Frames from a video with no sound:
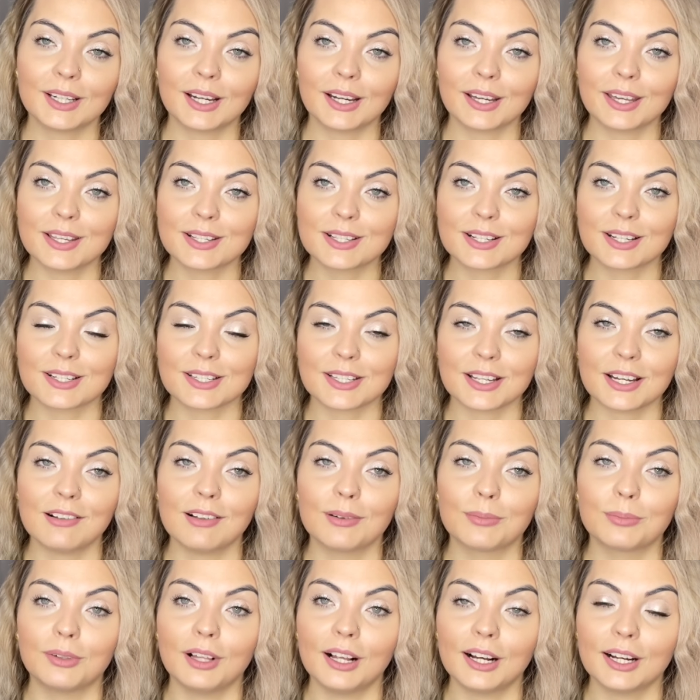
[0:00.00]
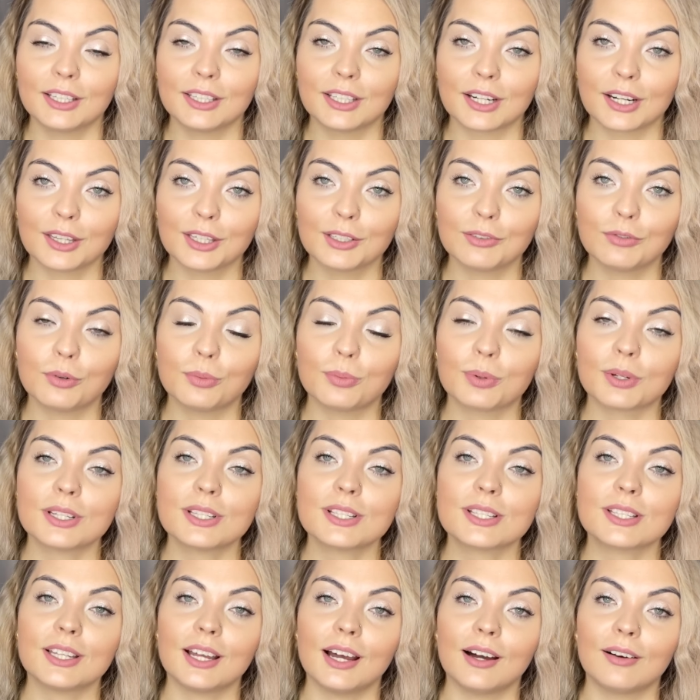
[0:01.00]
Как я и сказала, благо на рандеву
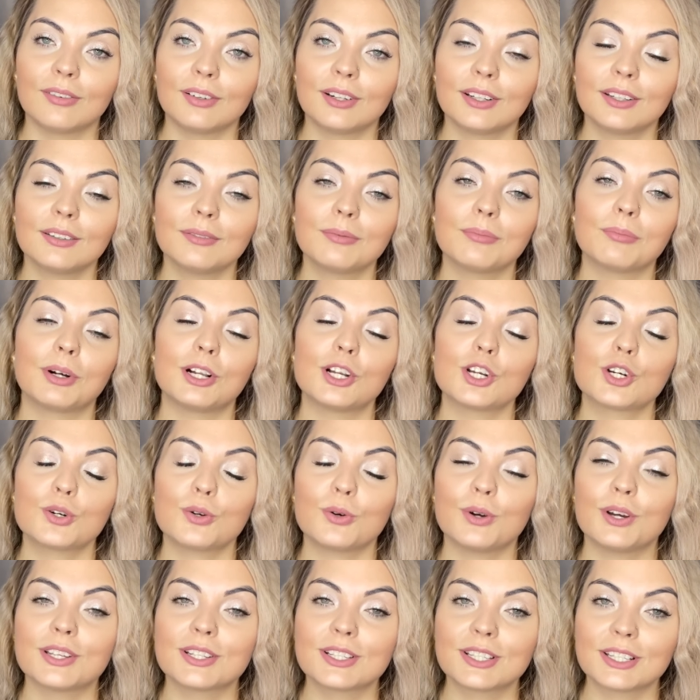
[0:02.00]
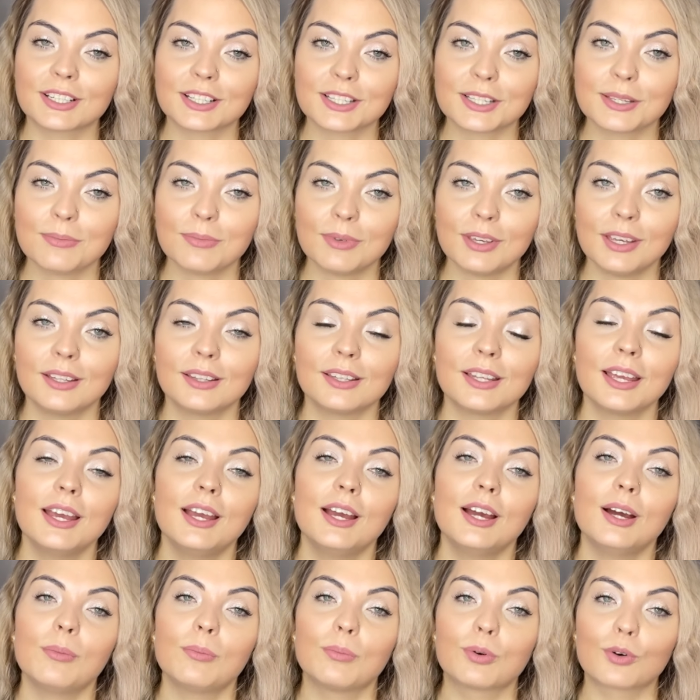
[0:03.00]
представлен большой ассортимент
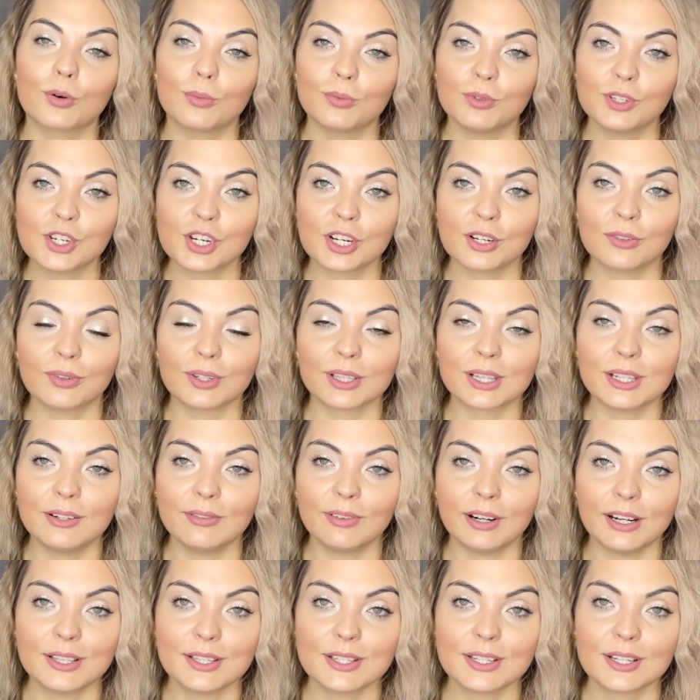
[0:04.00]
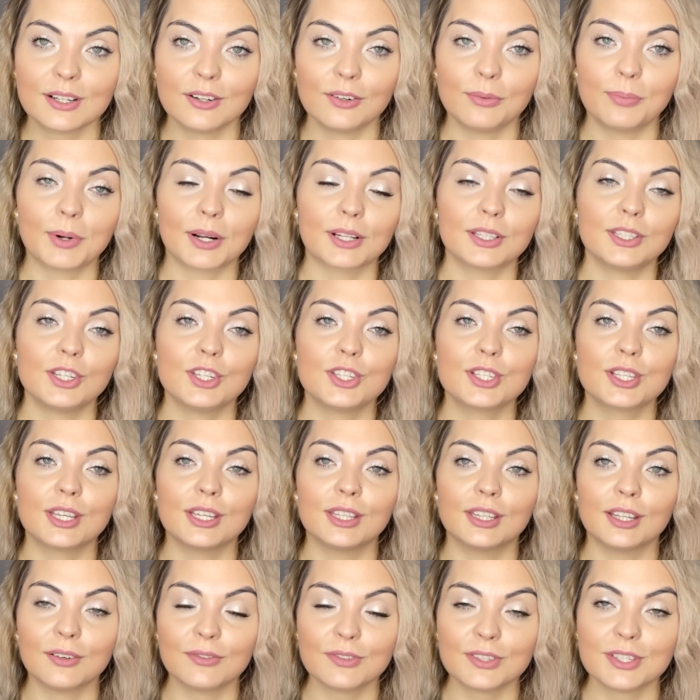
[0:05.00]
пробничков от Левантиков практически
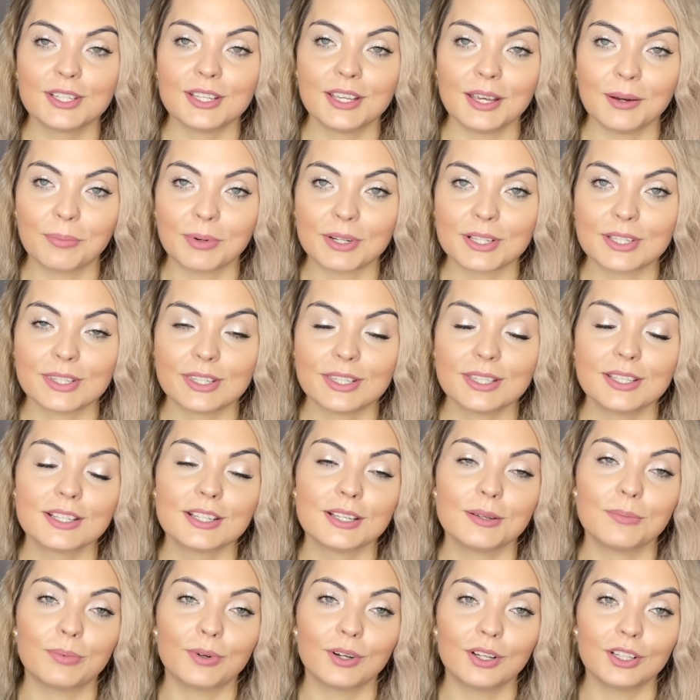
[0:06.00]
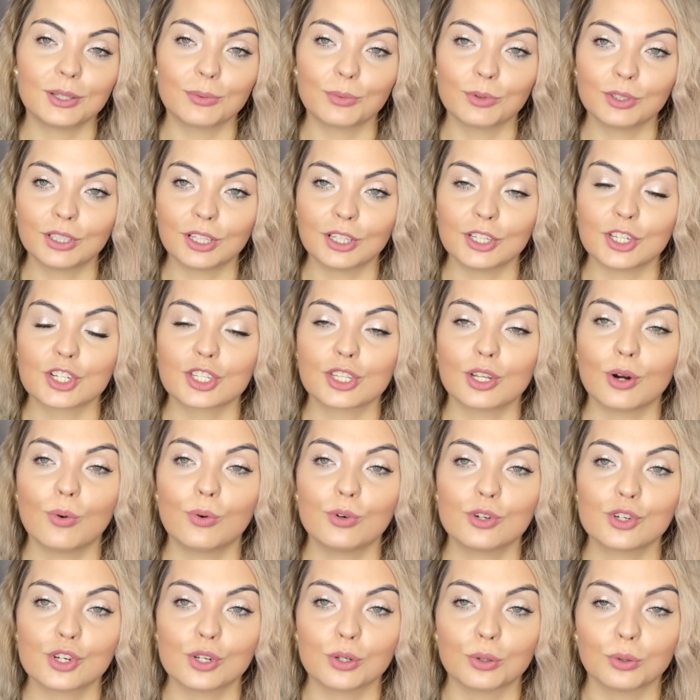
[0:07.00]
на все позиции, поэтому это, конечно,
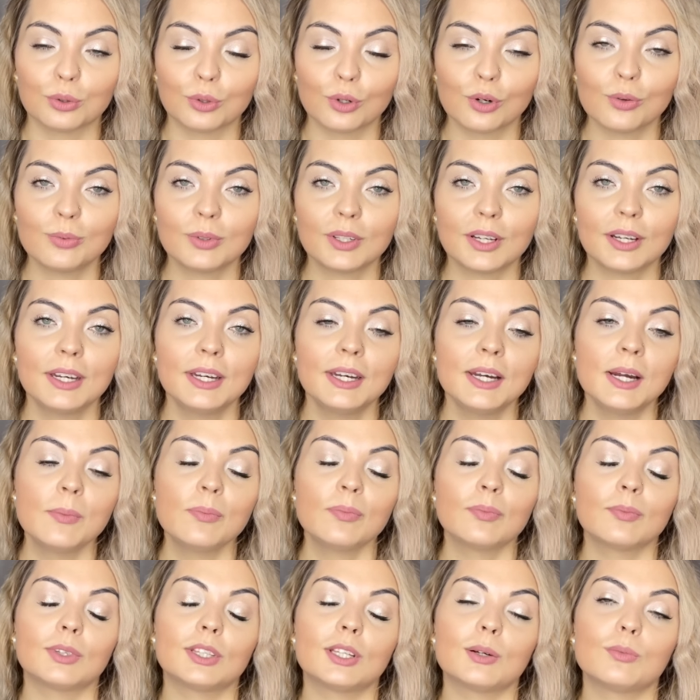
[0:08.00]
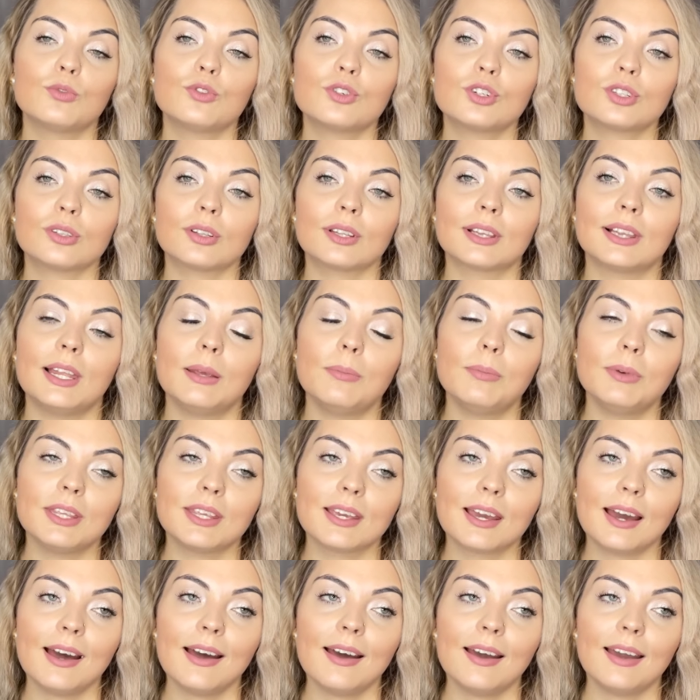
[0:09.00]
очень удобно, потому что для
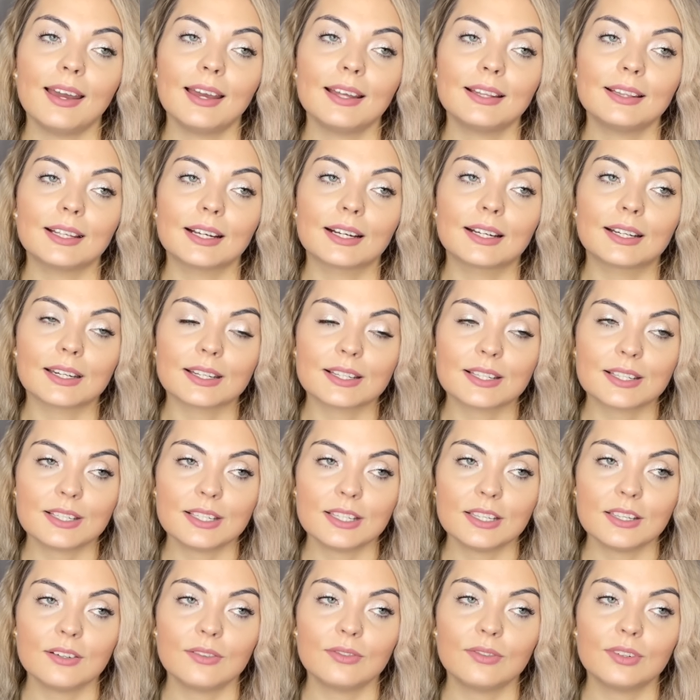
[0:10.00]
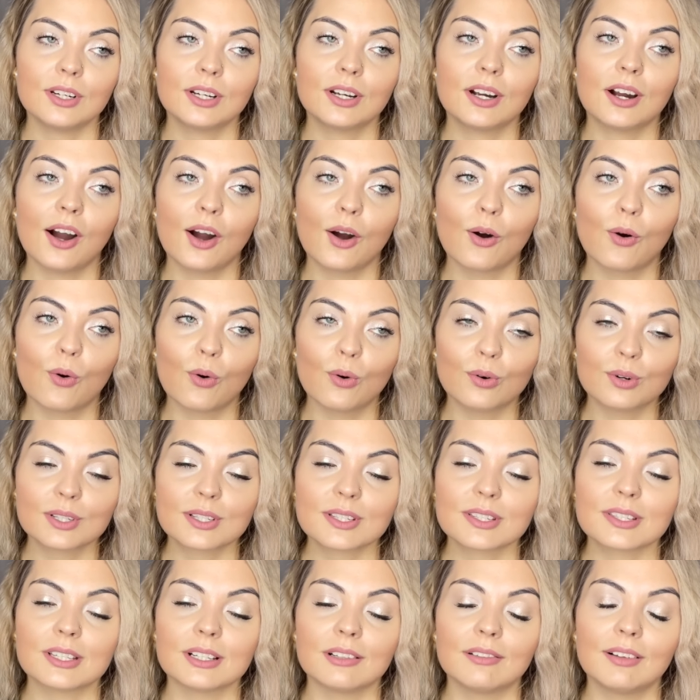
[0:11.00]
меня это красивый кокос,
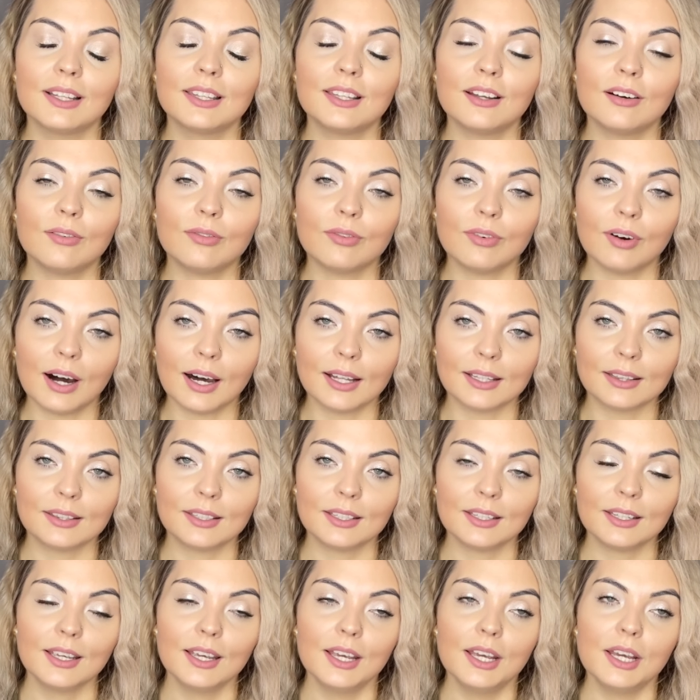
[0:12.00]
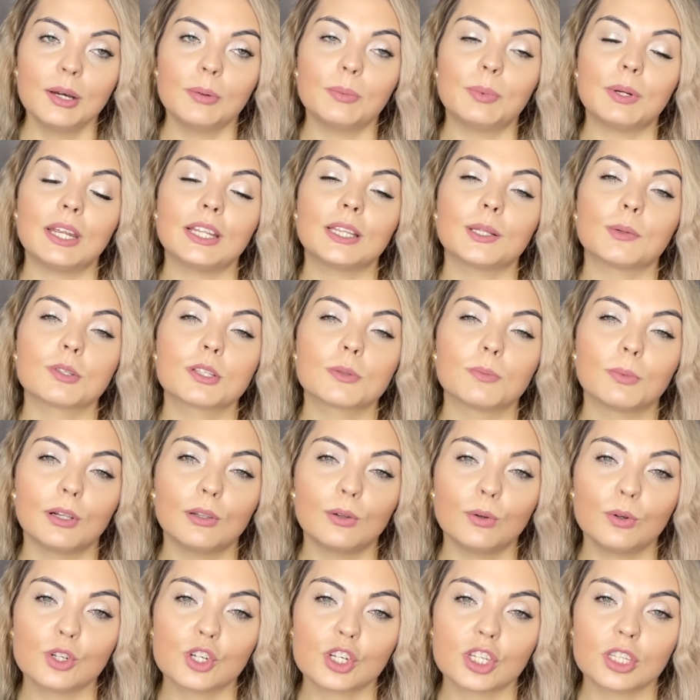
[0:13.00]
солоноватый, при этом
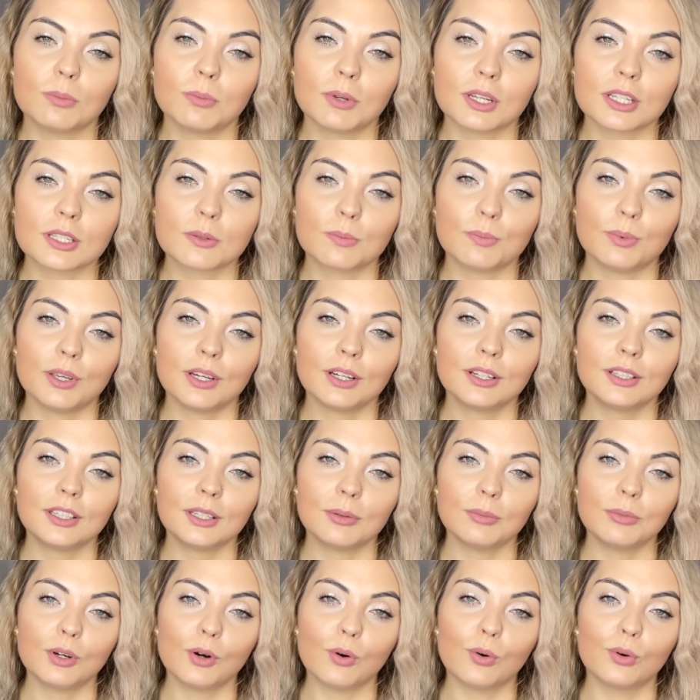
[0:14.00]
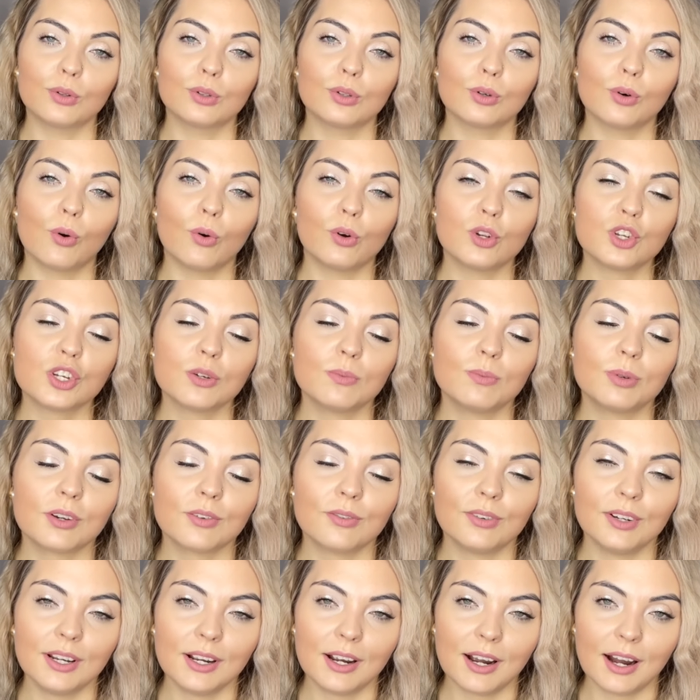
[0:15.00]
смолой восточными аспектами он очень
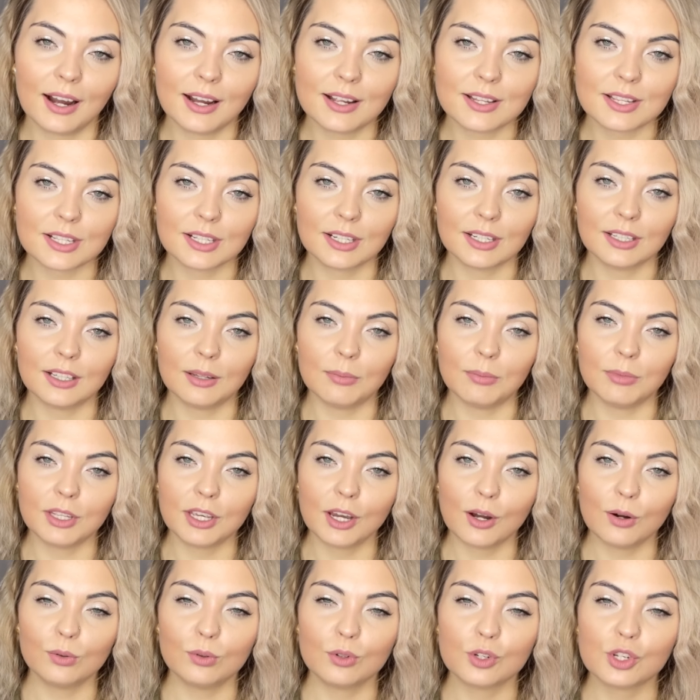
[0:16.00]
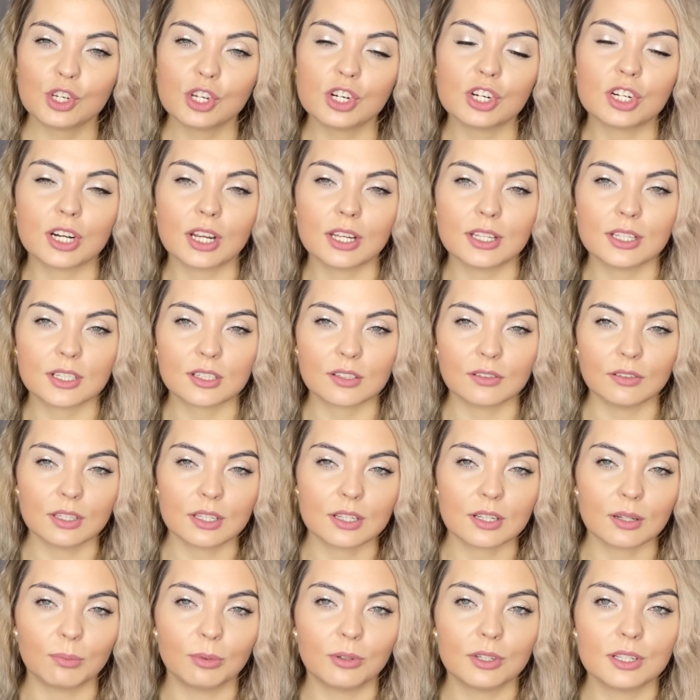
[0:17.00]
привлекательный, для меня он очень женственный,
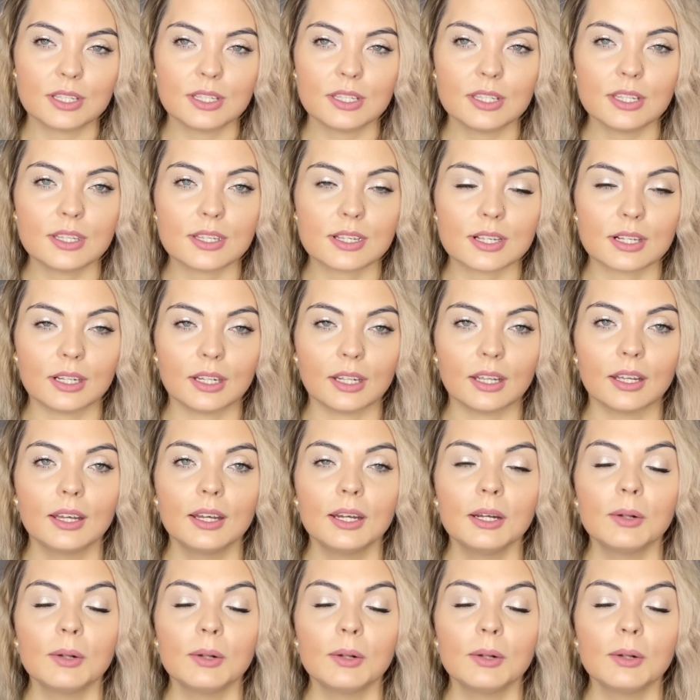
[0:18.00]
соблазнительный,